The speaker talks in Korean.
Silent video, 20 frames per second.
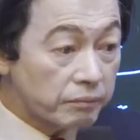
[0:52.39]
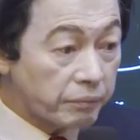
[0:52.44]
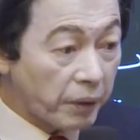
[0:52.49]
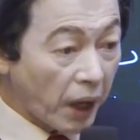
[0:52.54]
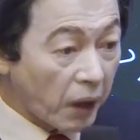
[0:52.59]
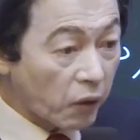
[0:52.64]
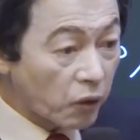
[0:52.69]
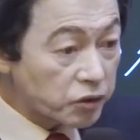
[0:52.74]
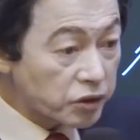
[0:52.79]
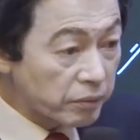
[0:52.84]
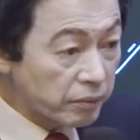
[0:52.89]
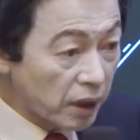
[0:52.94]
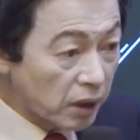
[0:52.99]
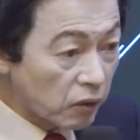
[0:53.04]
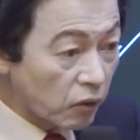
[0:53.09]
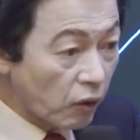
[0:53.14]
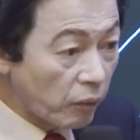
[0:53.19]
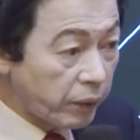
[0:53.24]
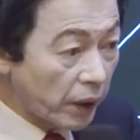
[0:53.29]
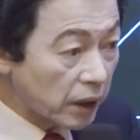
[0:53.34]
백오십만
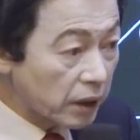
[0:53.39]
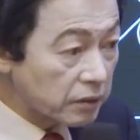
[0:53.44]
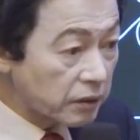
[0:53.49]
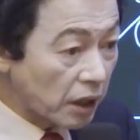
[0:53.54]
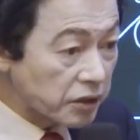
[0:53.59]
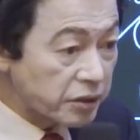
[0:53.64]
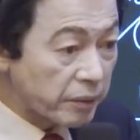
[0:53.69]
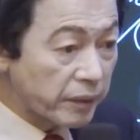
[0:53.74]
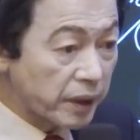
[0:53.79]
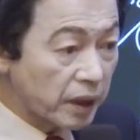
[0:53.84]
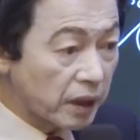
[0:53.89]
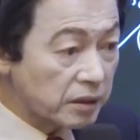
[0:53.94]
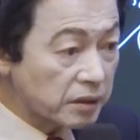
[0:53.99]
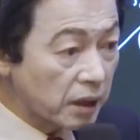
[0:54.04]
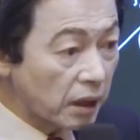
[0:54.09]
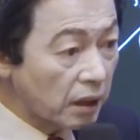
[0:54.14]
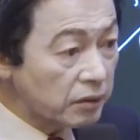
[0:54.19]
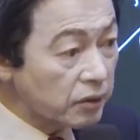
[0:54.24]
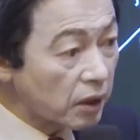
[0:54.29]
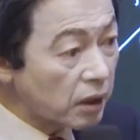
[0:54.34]
원 곱하기 다섯 명
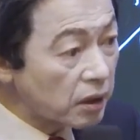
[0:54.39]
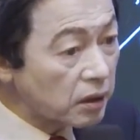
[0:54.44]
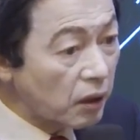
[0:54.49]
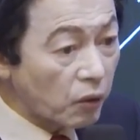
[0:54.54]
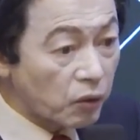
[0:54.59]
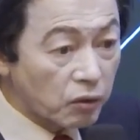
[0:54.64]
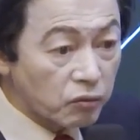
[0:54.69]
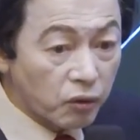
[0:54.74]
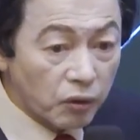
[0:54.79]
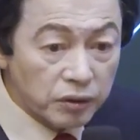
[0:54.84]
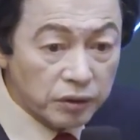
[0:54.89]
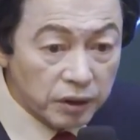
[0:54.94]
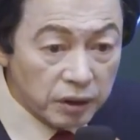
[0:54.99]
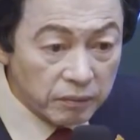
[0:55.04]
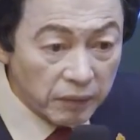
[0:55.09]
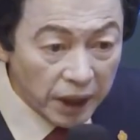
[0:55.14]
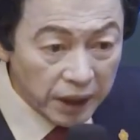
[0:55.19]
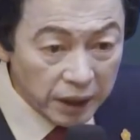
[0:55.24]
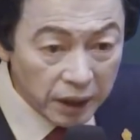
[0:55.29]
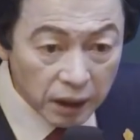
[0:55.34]
아니고 한 달에 나오는 돈이
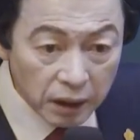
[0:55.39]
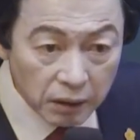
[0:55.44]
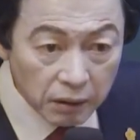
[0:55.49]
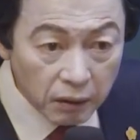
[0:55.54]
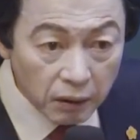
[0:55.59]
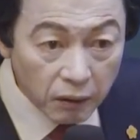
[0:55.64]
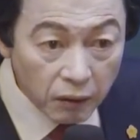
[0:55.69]
얼마야?